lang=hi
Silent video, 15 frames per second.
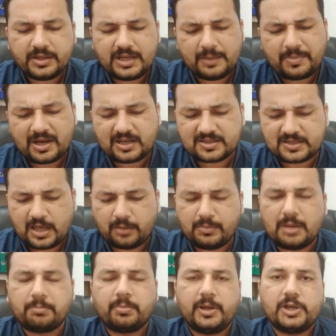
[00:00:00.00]
ये पाकिस्तान
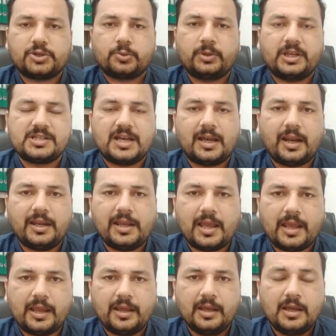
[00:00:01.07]
में पेश होने जा रही
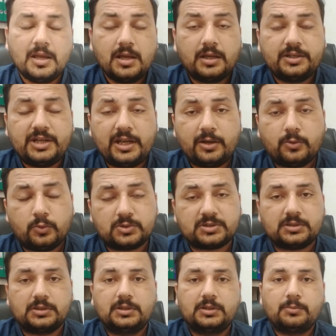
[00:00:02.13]
है ये
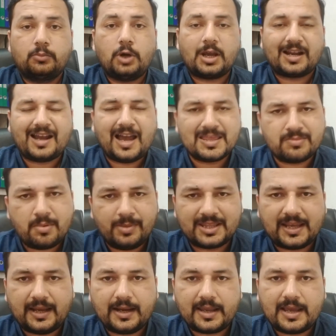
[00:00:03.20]
उस मुलाकात में
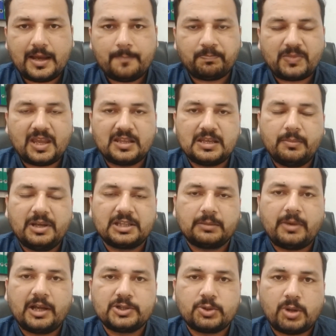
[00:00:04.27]
बताया गया कि अदम
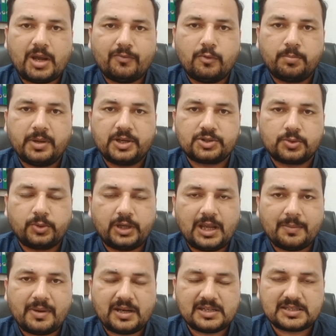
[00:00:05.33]
अतमाद जो है वो पेश होनी
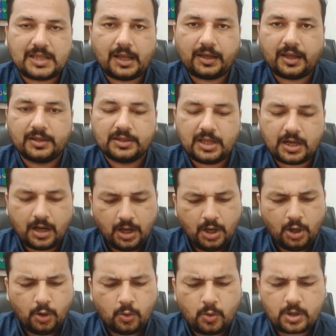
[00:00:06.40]
है पाकिस्तान के अंदर
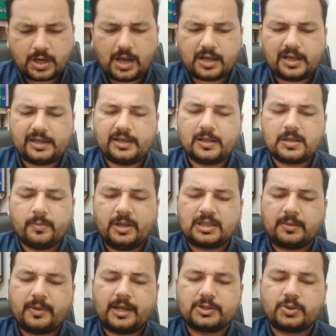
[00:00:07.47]
और अगर ये अदम
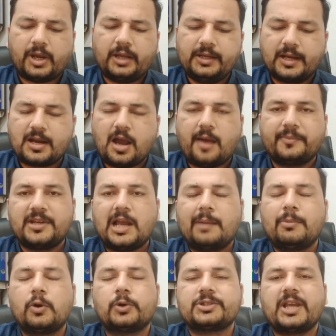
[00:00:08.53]
अहतमाद जो है ये
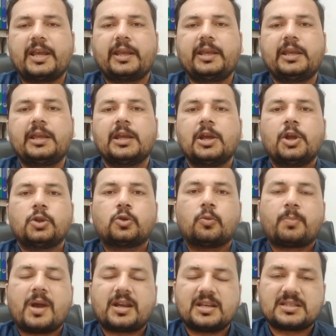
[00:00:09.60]
कामयाब हो जाएगी तो
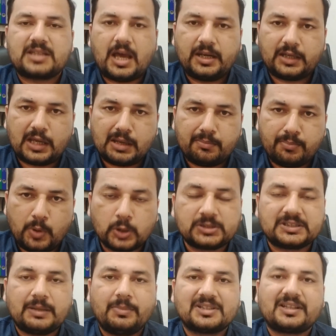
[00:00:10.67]
पाकिस्तान के
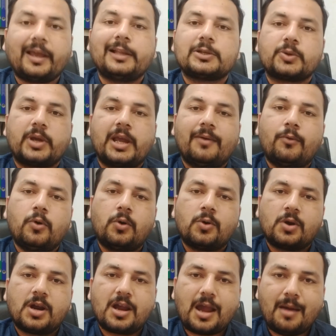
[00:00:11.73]
बहुत से मसाइल जो हैं वो
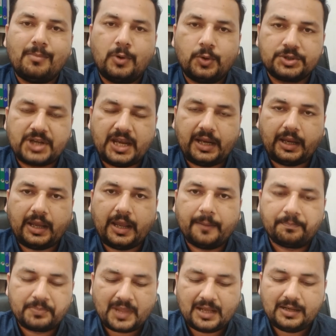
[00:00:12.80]
कम हो जाएंगे
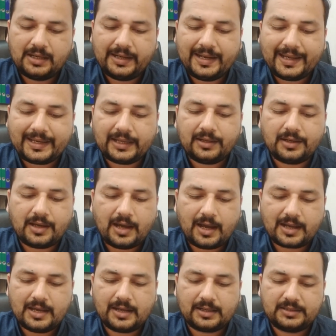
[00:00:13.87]
लेकिन
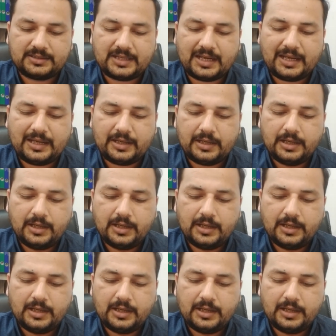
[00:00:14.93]
अगर ये